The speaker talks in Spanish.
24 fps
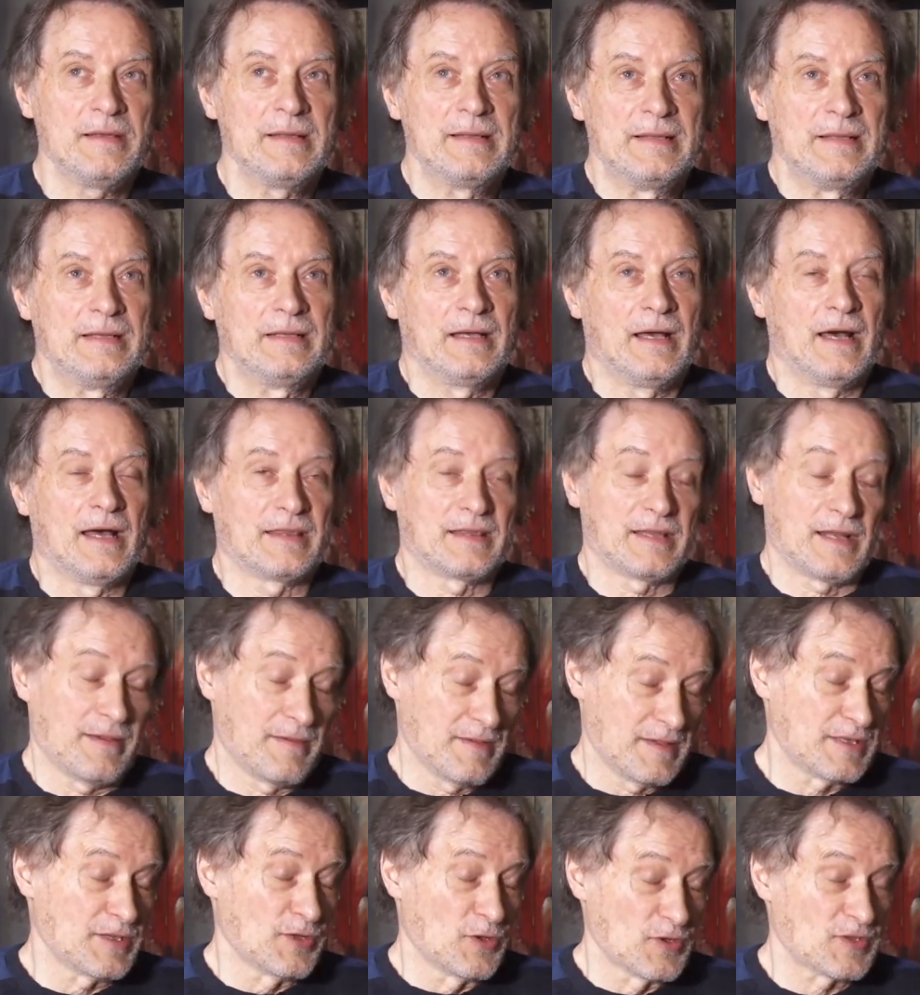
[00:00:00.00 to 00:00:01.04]
El director
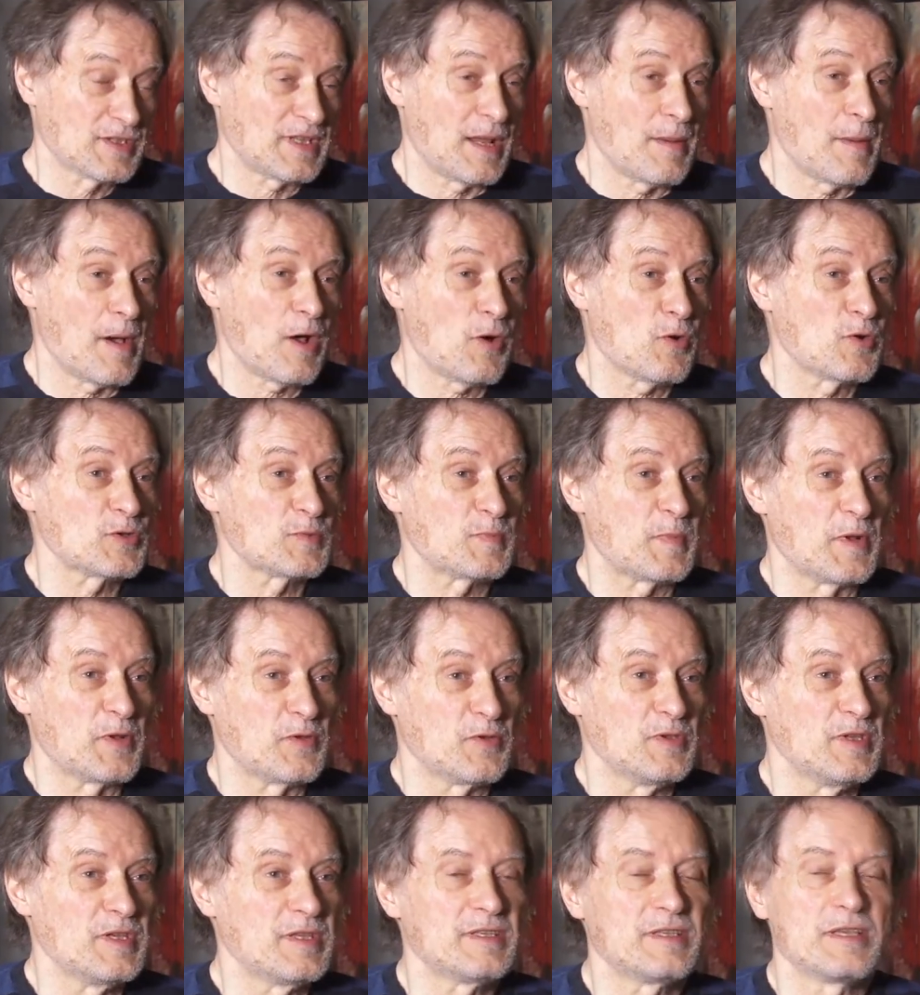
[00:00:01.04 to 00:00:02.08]
general de la Fundación
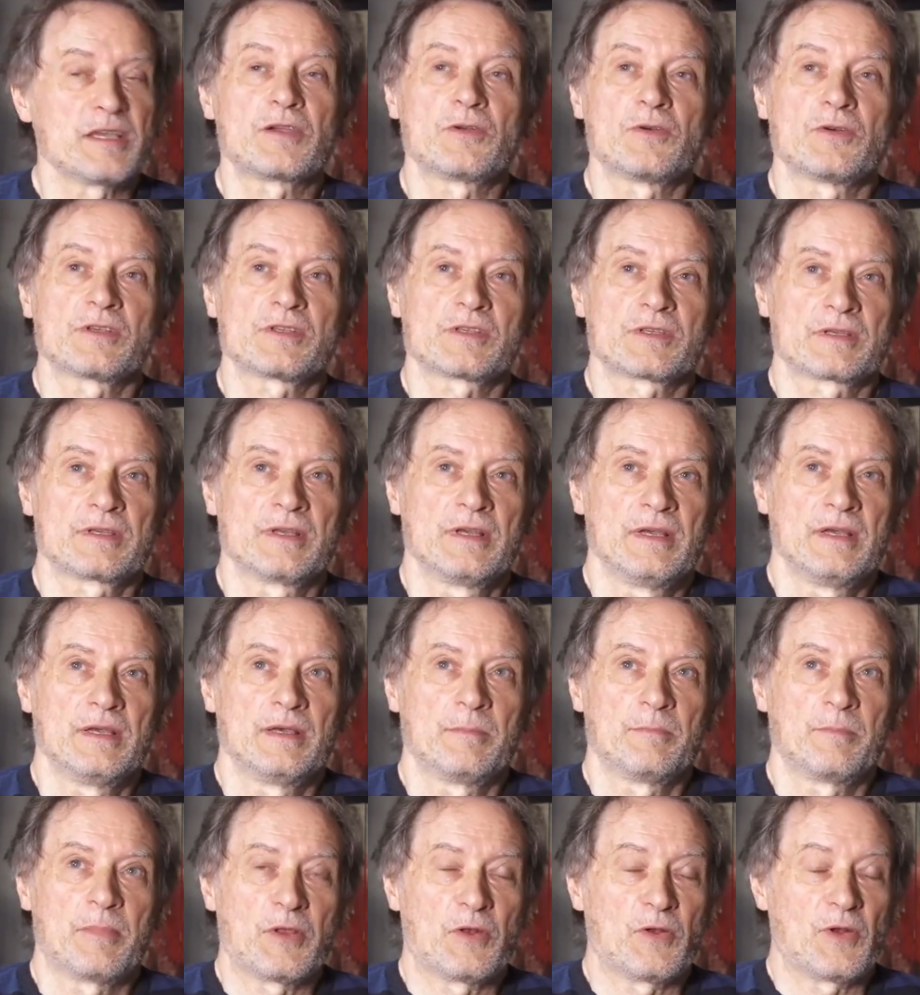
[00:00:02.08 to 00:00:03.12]
Gabo, Jaime
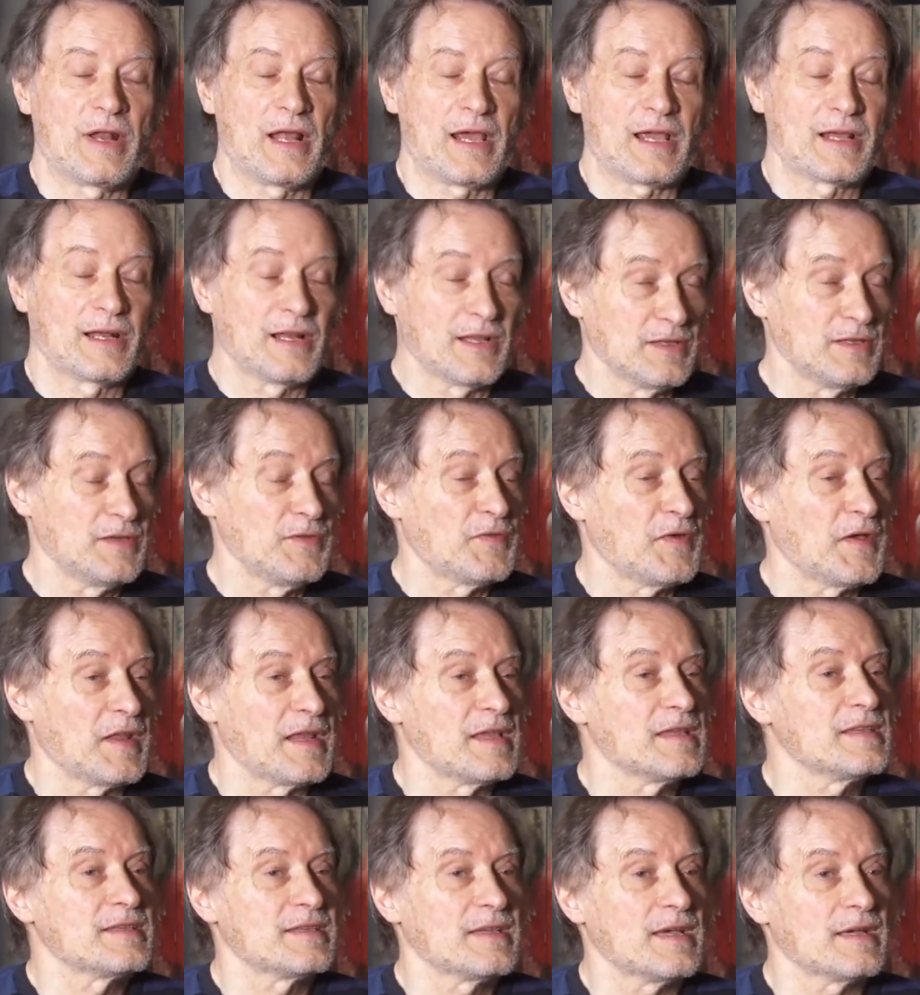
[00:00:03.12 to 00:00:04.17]
Abelo Banfi,
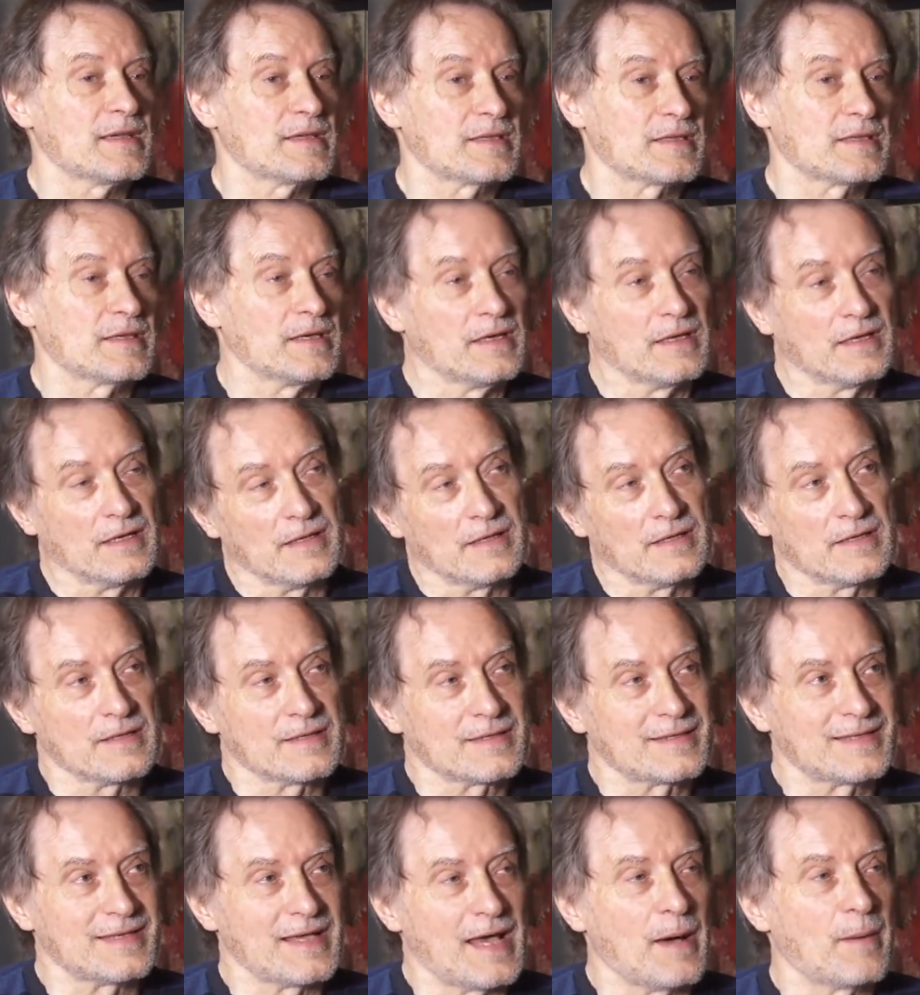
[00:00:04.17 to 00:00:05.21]
junto con los compañeros
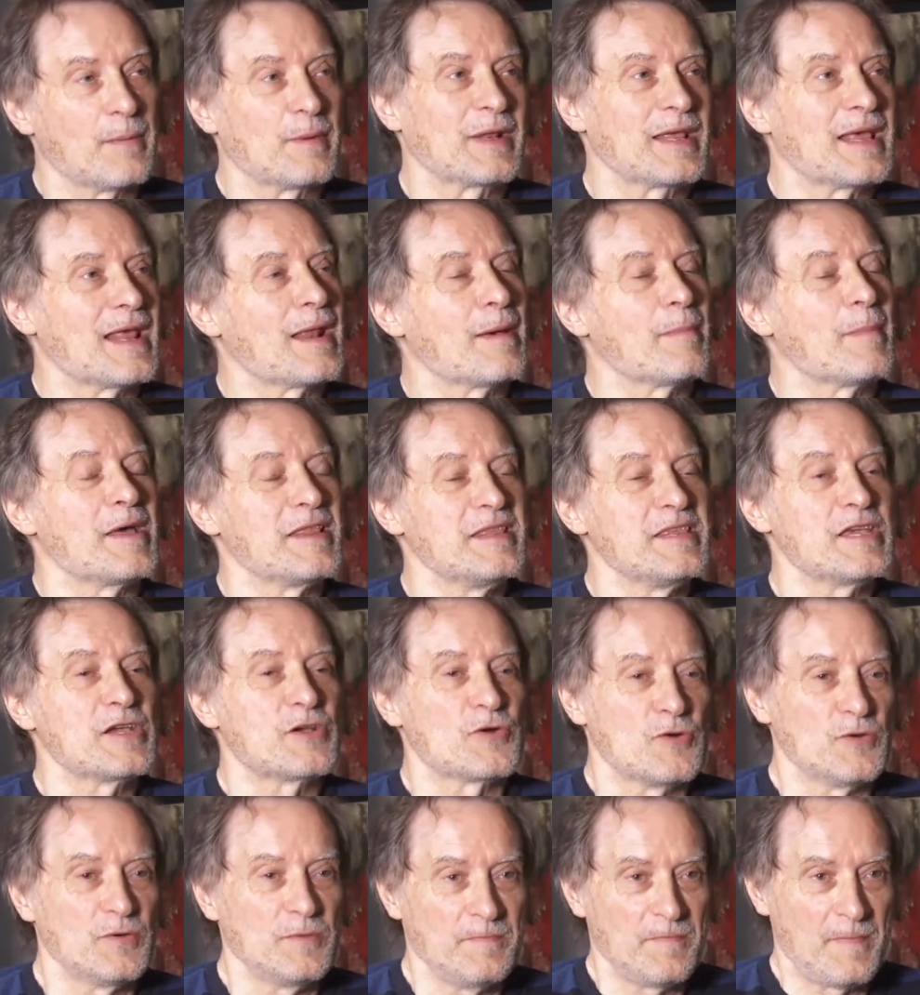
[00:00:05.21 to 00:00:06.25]
de Jean-François con
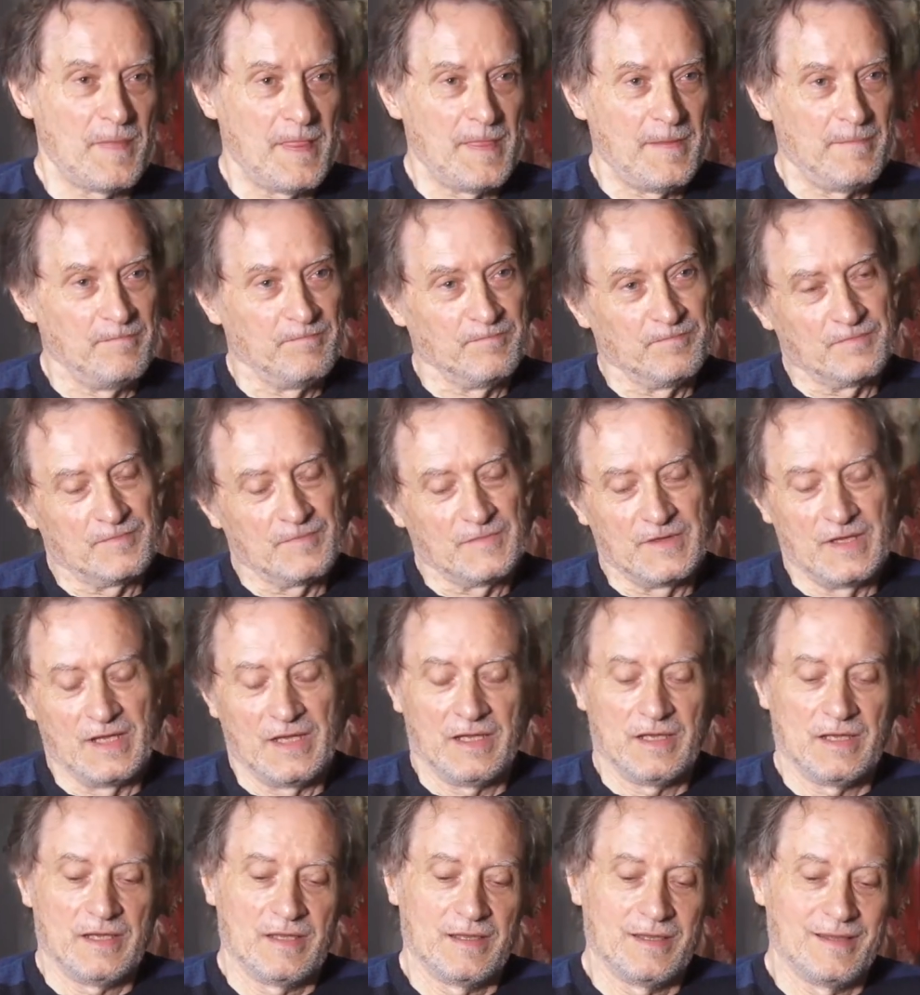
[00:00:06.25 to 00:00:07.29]
el Consejo Rector y la
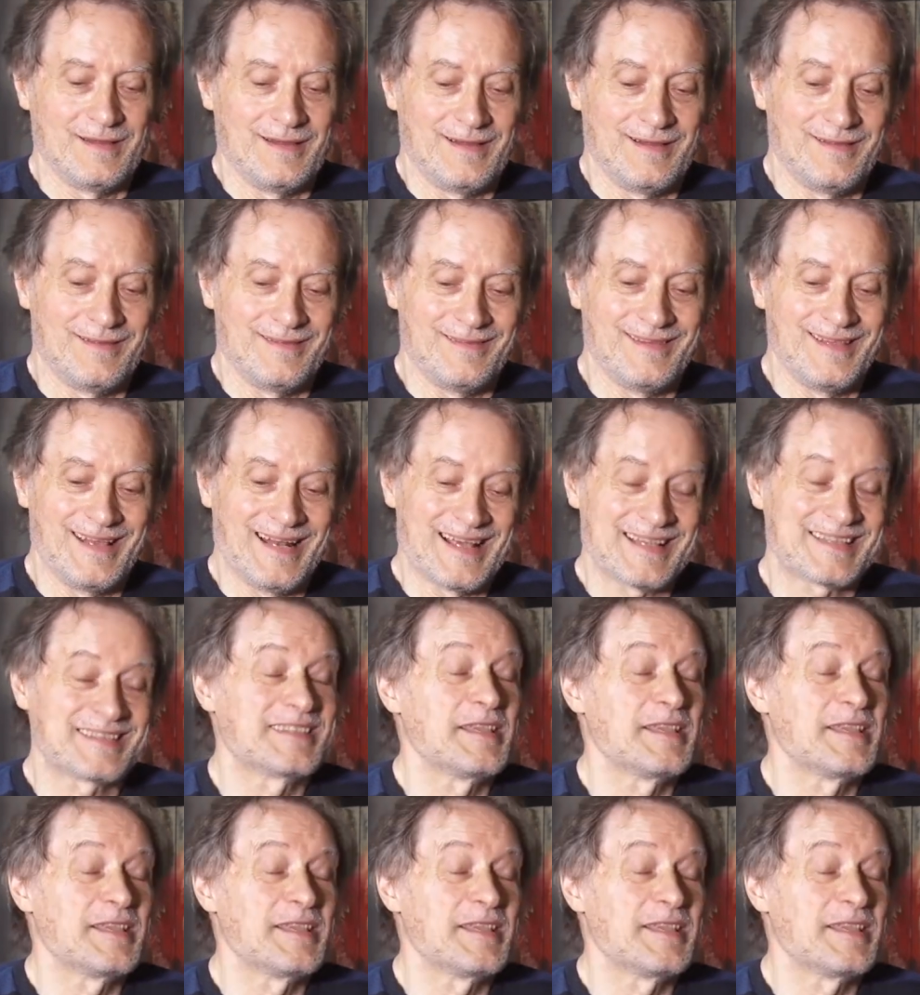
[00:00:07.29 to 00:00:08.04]
Junta Directiva,